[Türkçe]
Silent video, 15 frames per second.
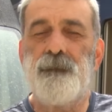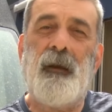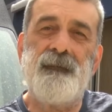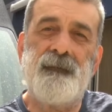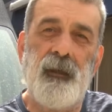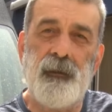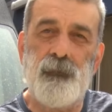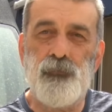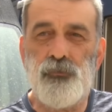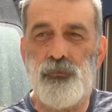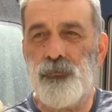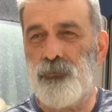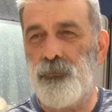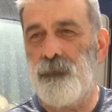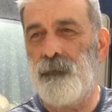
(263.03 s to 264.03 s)
Ben tekim
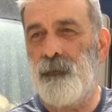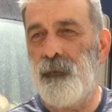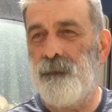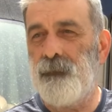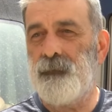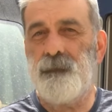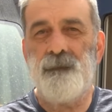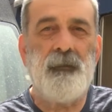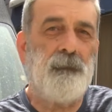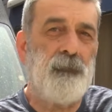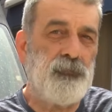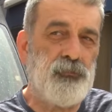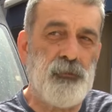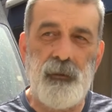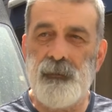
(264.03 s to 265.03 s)
çünkü. Eve dedim, ne
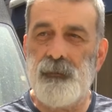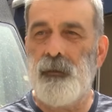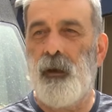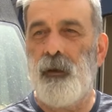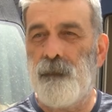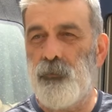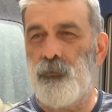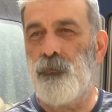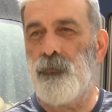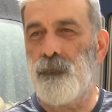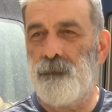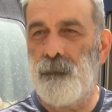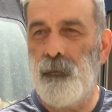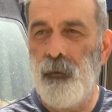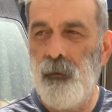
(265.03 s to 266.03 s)
boşuna kira veriyorum?